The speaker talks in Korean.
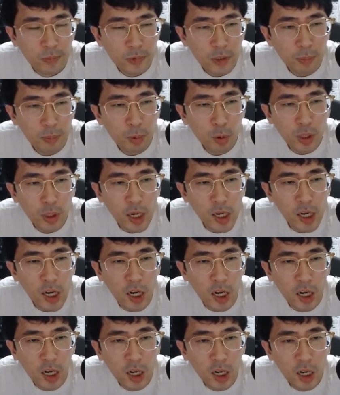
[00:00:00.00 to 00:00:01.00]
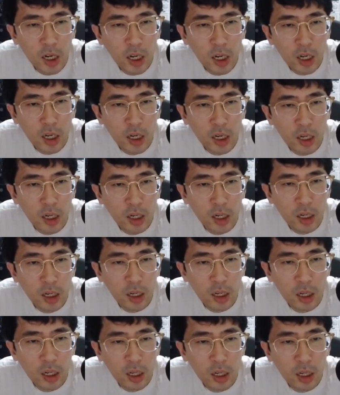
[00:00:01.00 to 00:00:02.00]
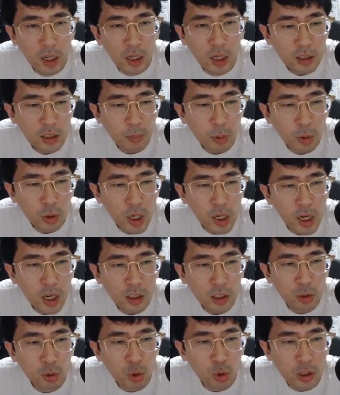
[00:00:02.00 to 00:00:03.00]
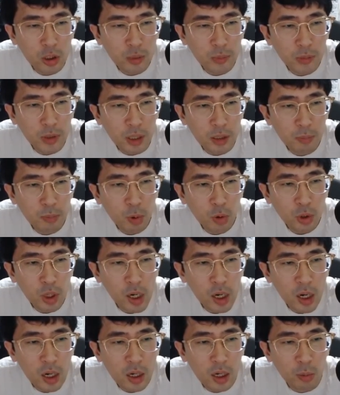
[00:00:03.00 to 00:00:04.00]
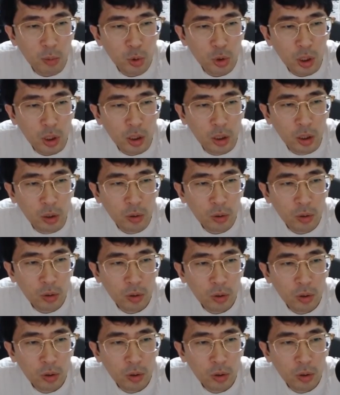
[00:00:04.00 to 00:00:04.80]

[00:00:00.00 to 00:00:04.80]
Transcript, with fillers: 일 포달라 일 포달라가 선수 같습니다. 이 포달라가 가볼 수 있겠네요.